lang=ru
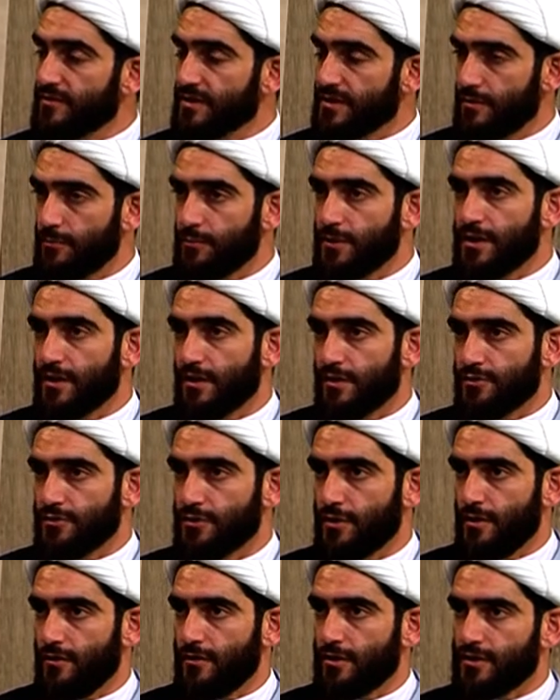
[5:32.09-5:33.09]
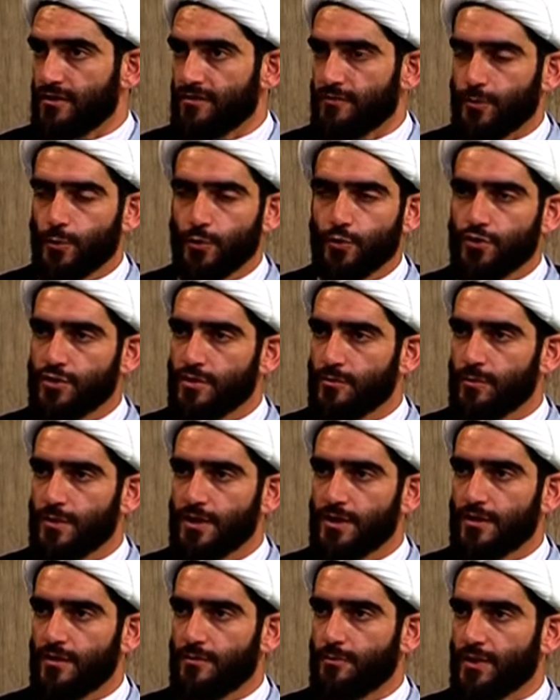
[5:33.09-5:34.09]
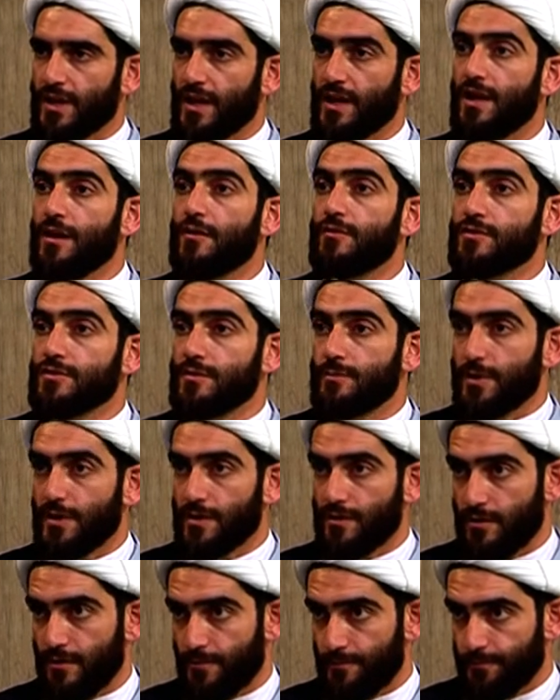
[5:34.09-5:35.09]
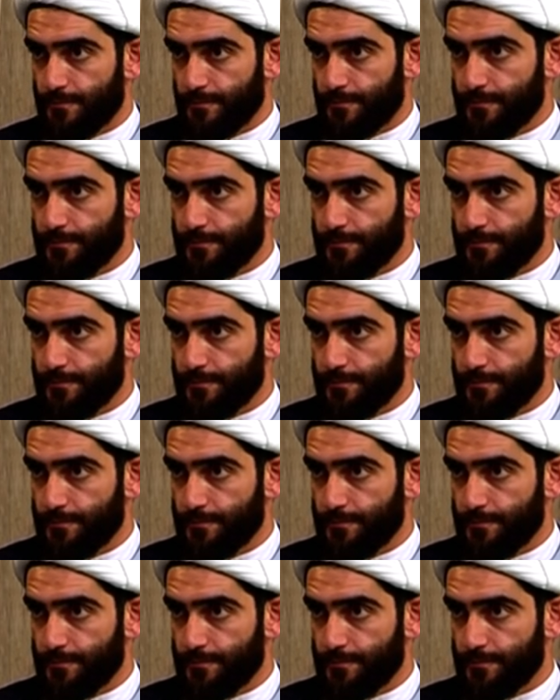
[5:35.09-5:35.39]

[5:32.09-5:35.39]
в этом мире от человека и в будущем мире проявится перед ним –